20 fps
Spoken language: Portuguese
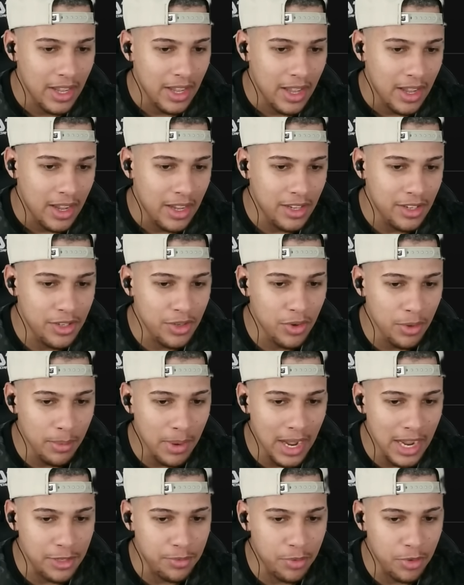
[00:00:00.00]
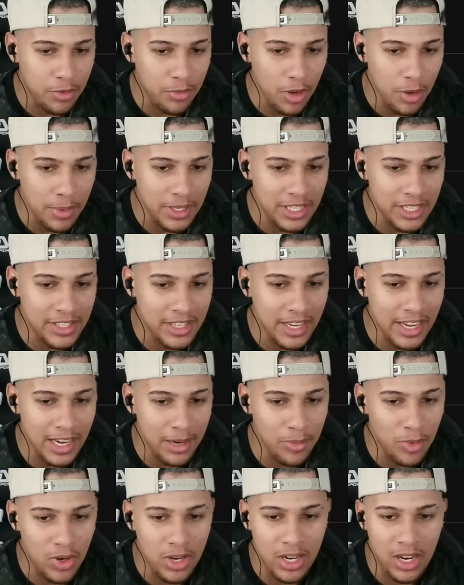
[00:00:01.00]
E digo mais, por um momento achei que
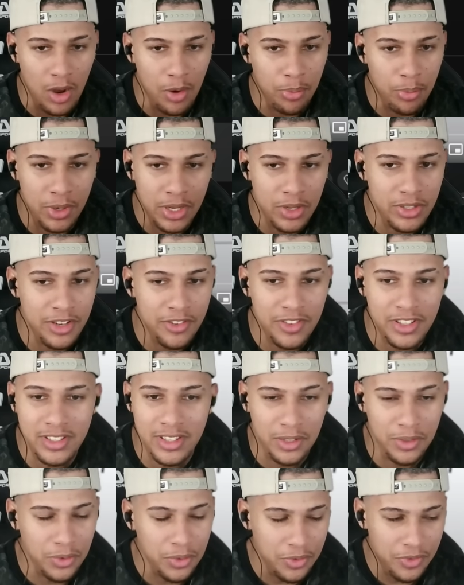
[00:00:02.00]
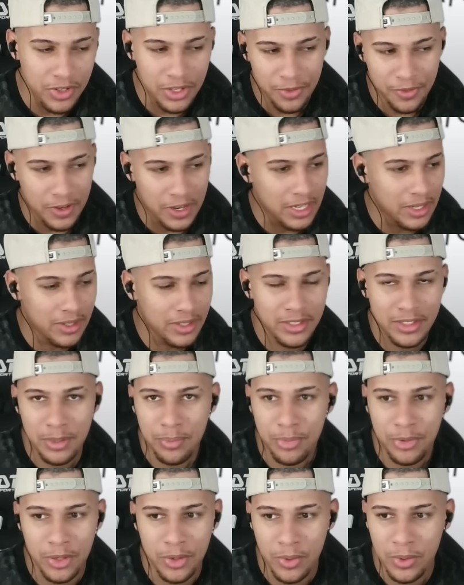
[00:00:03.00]
era meu canal, porque eu já fiz tanto vídeo falando esse
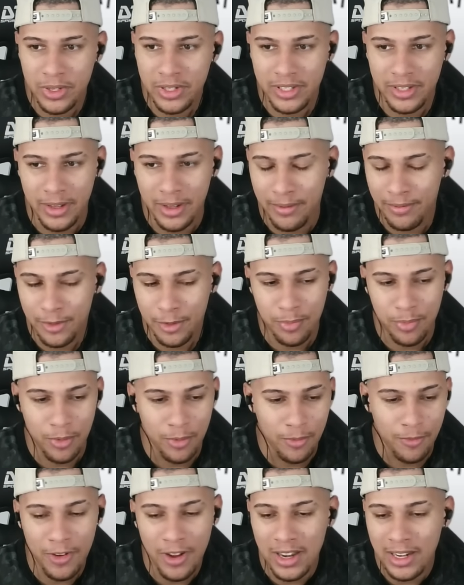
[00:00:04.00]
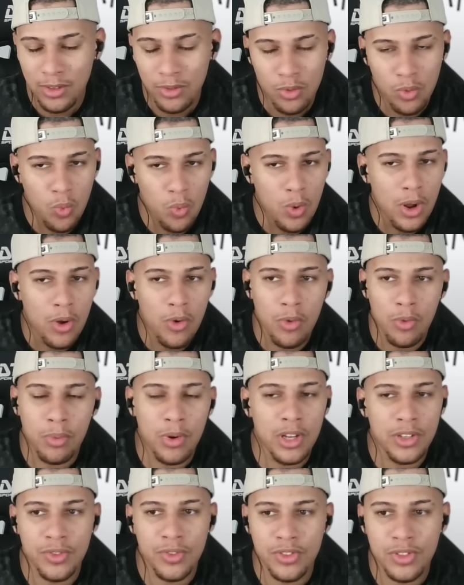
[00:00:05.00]
tipo de coisa, tipo, falando o quão o
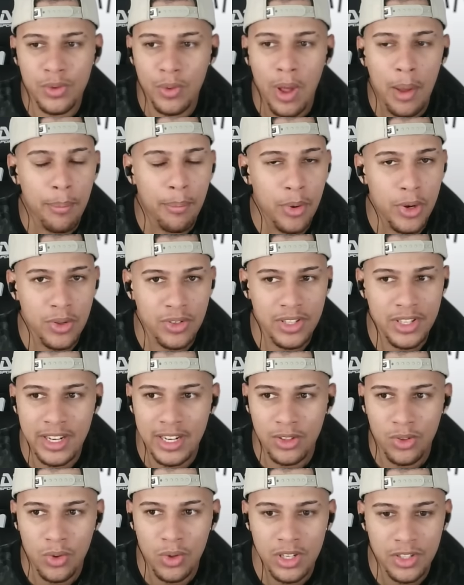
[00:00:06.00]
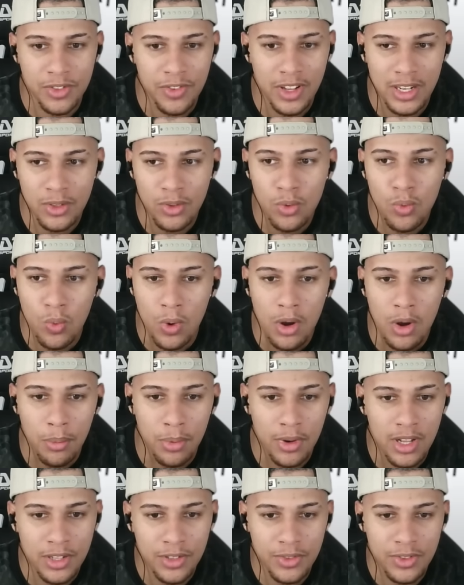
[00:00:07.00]
Blocksuit não apoia os criadores, falando o quão o
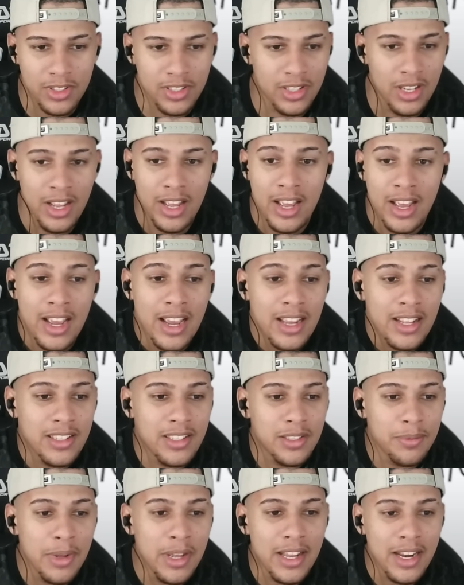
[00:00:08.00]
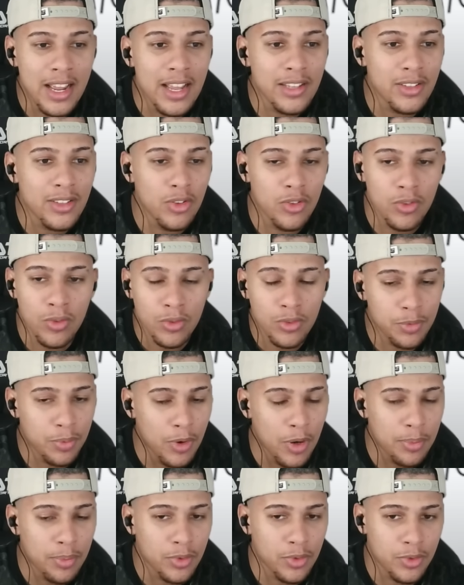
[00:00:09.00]
Blocksuit desmerece os
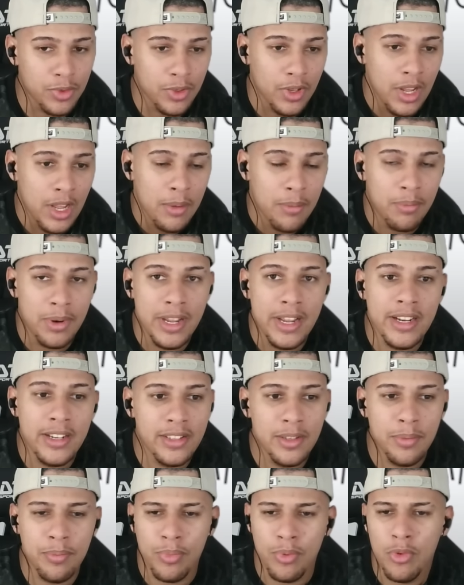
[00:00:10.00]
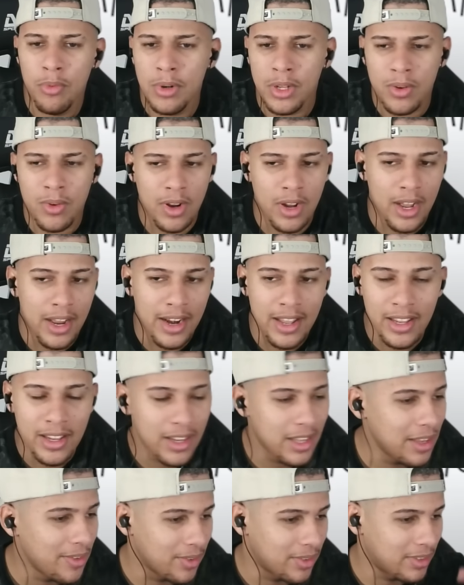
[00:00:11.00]
próprios players e público, cara. É
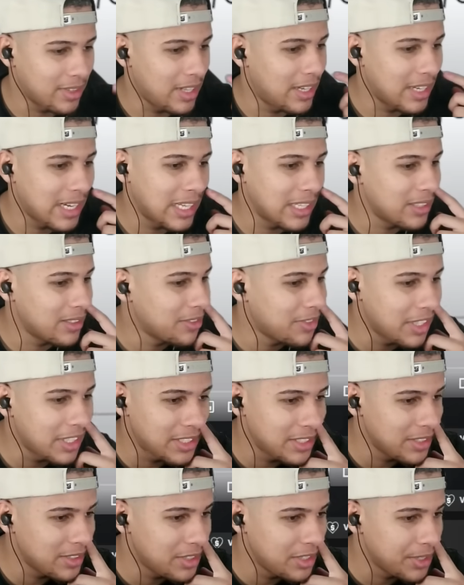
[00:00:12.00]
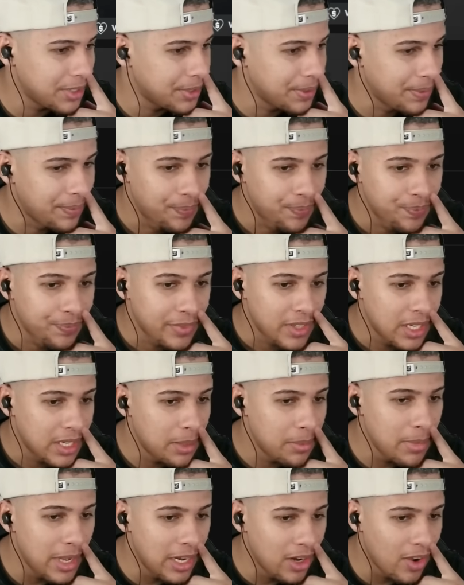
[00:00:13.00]
incrível, tá ligado? Não faz sentido.
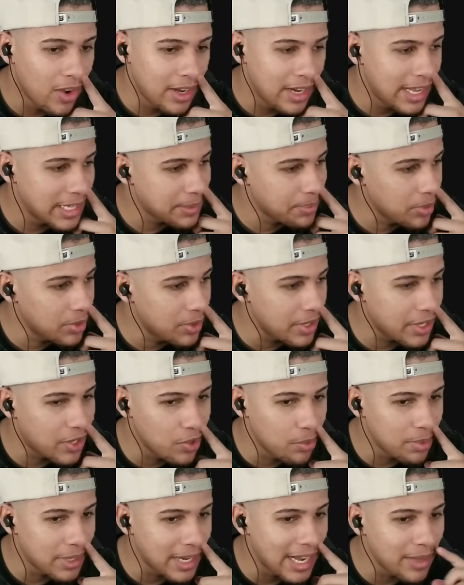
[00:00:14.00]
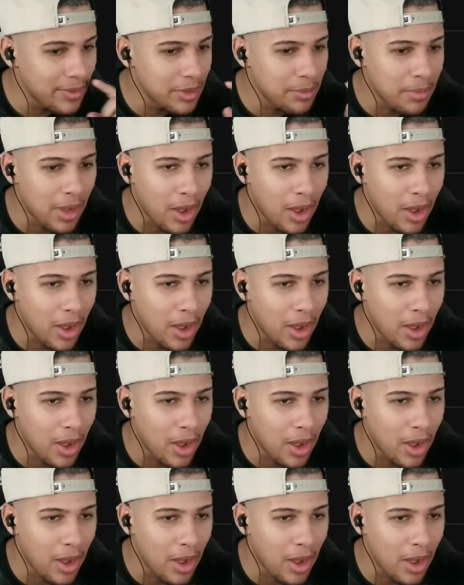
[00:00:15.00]
E melhor, ele respondeu aqui, obrigado, irmão.